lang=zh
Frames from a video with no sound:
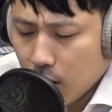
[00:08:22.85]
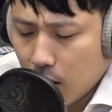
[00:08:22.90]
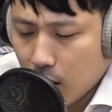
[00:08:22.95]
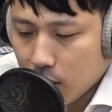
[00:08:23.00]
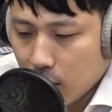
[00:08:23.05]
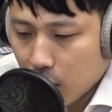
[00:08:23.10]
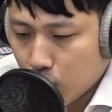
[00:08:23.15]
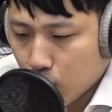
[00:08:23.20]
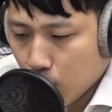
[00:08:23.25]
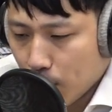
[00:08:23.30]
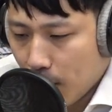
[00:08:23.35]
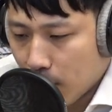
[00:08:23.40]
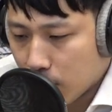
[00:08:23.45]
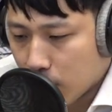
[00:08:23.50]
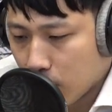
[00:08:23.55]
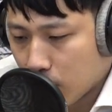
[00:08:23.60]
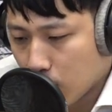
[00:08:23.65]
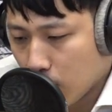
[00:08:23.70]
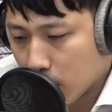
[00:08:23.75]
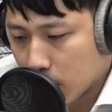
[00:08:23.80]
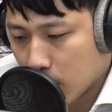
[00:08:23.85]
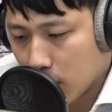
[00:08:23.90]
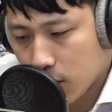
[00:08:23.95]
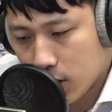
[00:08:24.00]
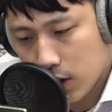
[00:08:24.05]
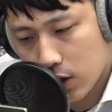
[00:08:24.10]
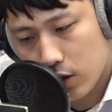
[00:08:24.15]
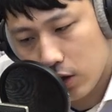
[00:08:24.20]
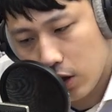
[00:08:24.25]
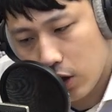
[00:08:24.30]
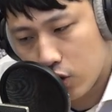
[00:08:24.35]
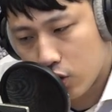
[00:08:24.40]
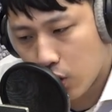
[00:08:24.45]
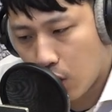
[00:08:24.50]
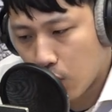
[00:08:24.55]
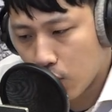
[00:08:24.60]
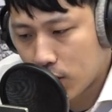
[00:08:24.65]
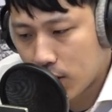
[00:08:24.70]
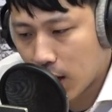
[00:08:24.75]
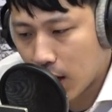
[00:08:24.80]
那家属表示说，已经尽力
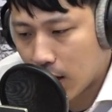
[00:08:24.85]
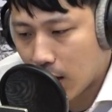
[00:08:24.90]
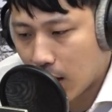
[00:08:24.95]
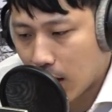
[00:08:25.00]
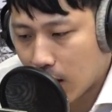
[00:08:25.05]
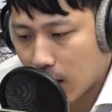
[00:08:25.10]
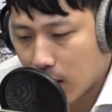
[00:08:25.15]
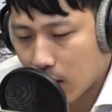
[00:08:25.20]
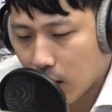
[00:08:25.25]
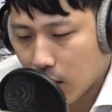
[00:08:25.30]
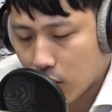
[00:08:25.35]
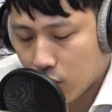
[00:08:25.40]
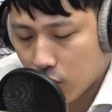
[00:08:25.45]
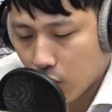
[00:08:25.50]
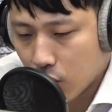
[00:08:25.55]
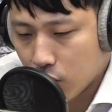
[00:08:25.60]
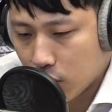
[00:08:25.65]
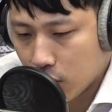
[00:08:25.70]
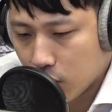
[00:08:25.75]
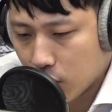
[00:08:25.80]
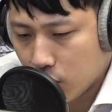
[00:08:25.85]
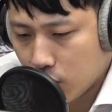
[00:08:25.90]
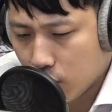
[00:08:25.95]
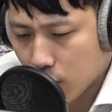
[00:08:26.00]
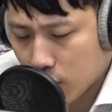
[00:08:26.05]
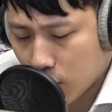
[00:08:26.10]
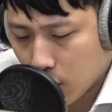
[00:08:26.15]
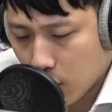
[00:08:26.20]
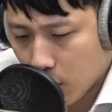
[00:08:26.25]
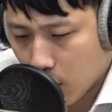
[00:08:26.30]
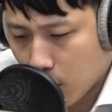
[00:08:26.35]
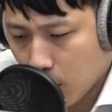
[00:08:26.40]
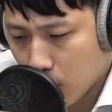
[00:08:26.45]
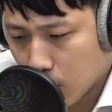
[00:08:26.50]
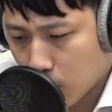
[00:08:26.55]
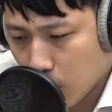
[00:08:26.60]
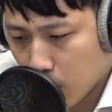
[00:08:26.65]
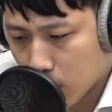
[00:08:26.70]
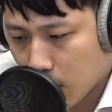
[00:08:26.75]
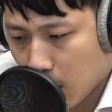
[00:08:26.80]
筹钱了。那那个时候只就只能
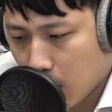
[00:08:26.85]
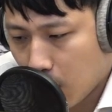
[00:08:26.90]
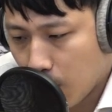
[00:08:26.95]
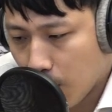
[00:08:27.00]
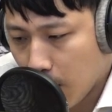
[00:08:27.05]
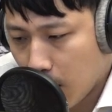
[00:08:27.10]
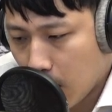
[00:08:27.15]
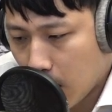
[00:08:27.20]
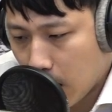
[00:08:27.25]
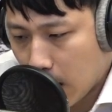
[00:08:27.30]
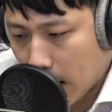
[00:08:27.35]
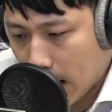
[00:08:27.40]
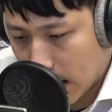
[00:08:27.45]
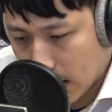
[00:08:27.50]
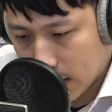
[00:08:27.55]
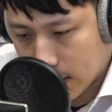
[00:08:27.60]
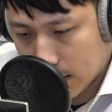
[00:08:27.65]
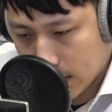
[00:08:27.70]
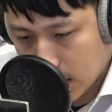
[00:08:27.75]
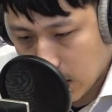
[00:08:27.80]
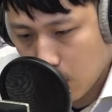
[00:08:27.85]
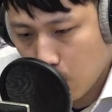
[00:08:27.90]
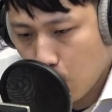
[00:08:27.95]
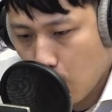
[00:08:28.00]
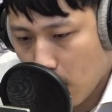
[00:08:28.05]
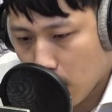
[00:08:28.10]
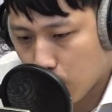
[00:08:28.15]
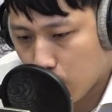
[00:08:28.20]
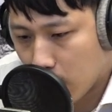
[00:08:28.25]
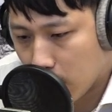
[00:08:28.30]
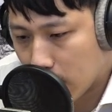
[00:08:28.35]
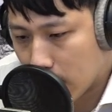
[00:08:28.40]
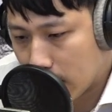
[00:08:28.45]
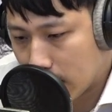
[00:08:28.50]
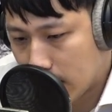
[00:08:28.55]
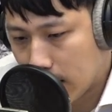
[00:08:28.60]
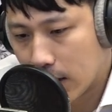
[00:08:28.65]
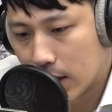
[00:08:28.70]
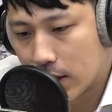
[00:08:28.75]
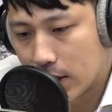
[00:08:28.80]
够筹到两千万元的
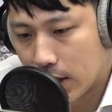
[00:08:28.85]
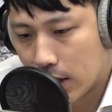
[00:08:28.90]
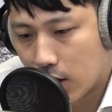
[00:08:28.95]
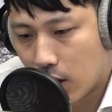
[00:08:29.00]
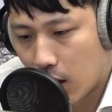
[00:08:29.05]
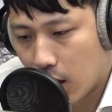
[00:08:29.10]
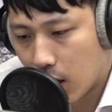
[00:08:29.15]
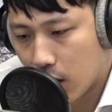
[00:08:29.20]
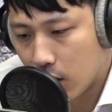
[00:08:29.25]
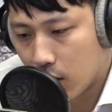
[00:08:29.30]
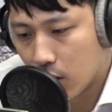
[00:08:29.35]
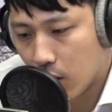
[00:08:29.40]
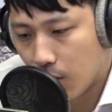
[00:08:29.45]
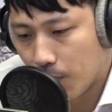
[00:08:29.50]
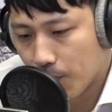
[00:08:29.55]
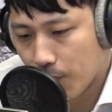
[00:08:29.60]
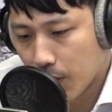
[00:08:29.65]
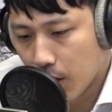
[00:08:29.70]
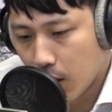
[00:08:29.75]
现金而已哦。